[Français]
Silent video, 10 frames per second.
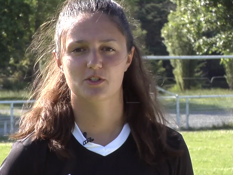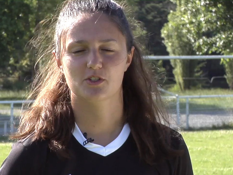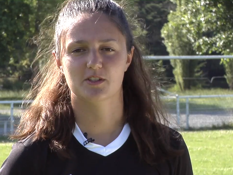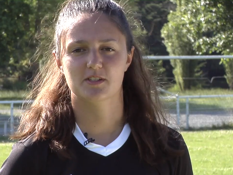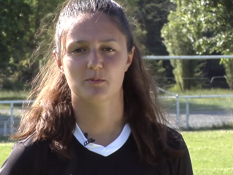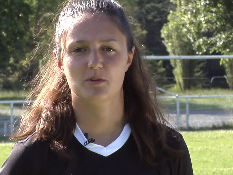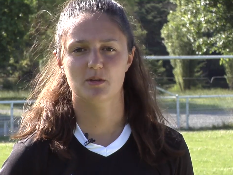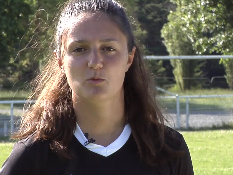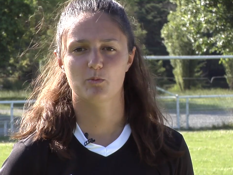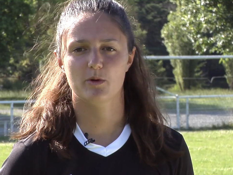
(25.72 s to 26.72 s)
Je viens de
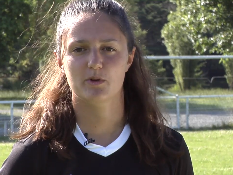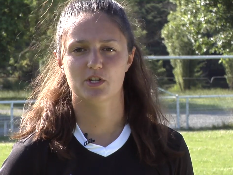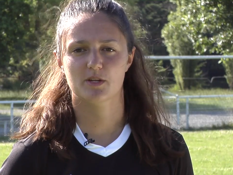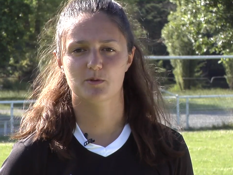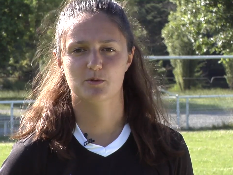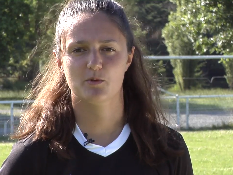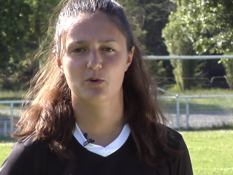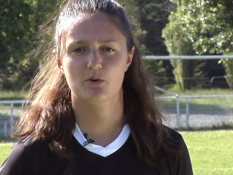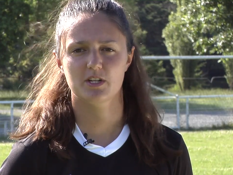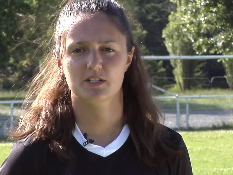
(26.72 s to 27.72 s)
terminer mon BPGEPS
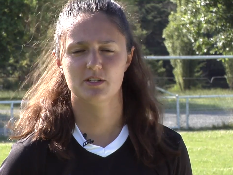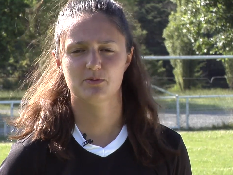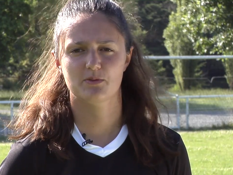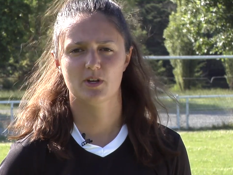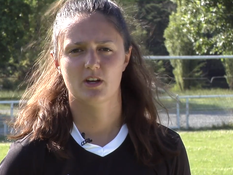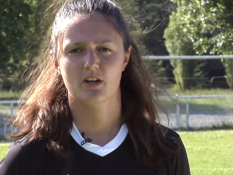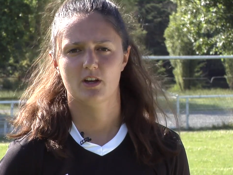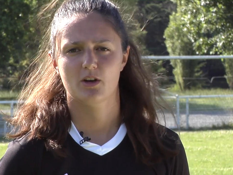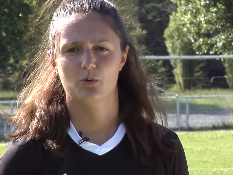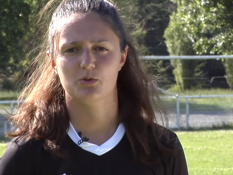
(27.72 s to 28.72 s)
Sport Collectif
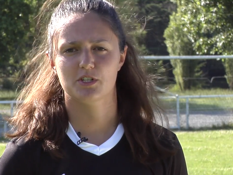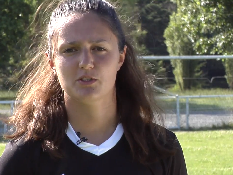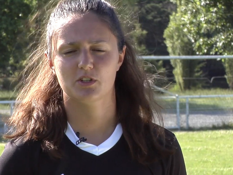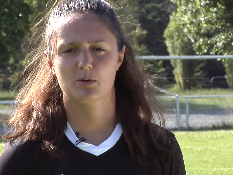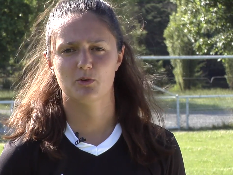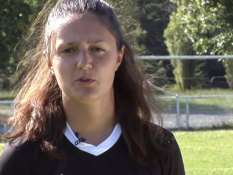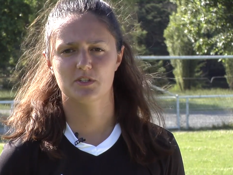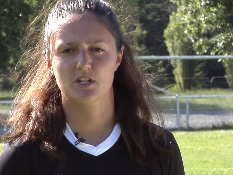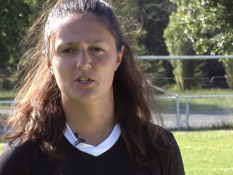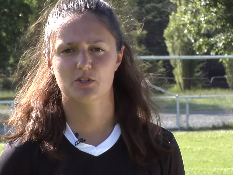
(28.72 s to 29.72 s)
où j'étais en
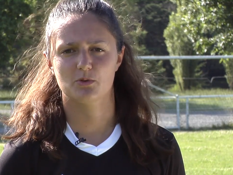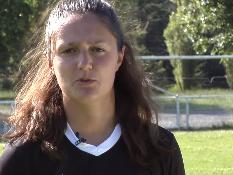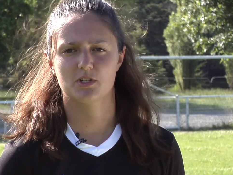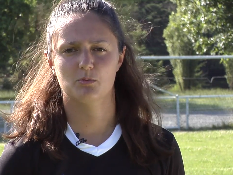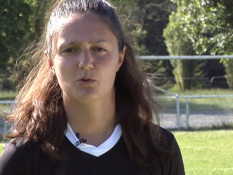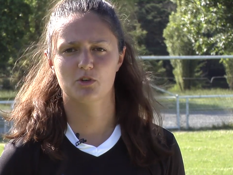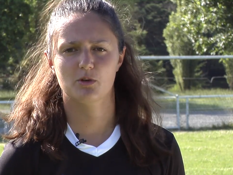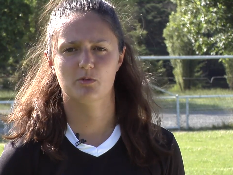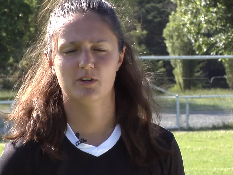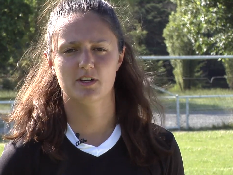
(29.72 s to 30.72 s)
apprentissage au sein de mon
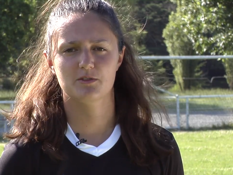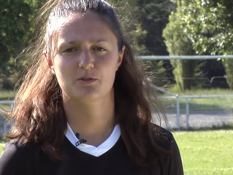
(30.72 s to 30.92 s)
club l'AS